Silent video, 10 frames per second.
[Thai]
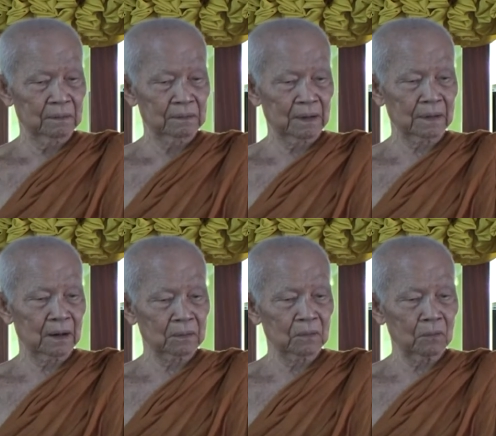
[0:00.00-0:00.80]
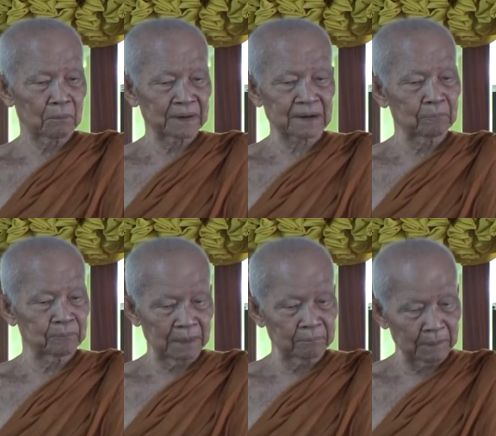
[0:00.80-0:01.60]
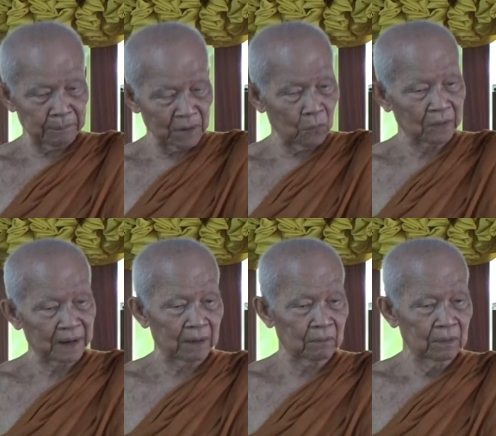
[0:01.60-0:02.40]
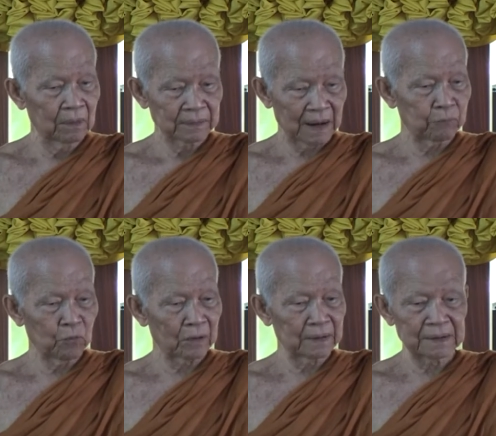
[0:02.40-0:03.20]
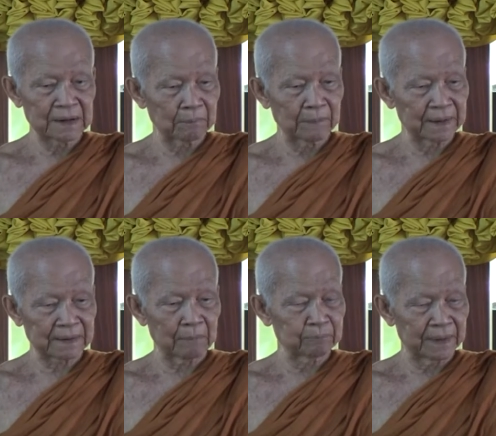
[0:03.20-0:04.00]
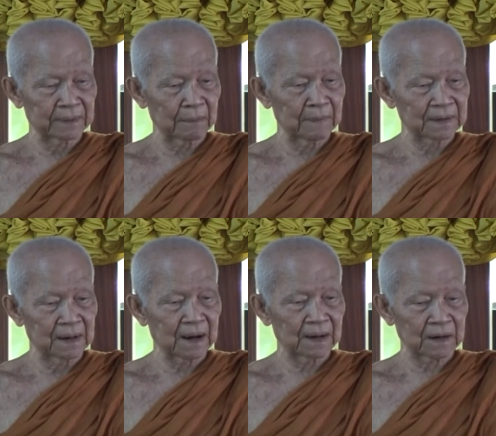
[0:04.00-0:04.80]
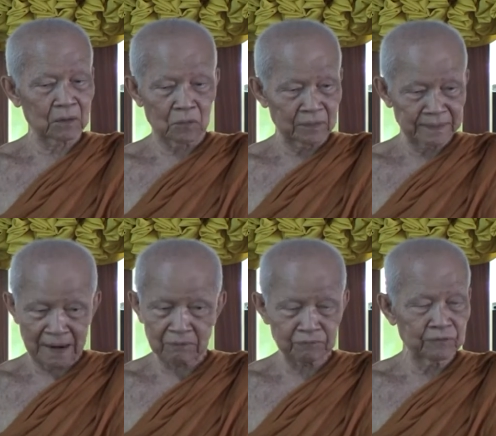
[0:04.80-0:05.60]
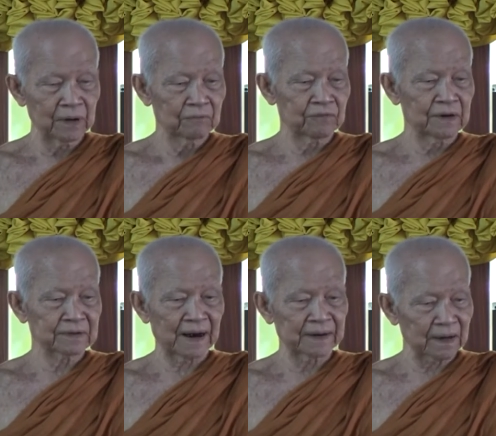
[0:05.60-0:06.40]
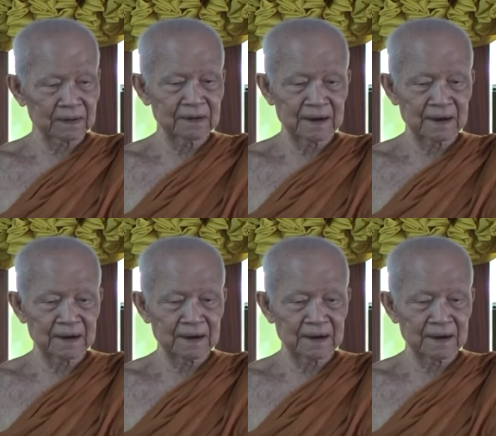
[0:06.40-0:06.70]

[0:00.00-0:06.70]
ฉะนักโรกมันจำเป็นมันไปโดนแล้ว แต่พวกนี้ยังไม่จำเป็นยังไม่ถึงขั้นจะโดน ยังฝืนใจยังดื้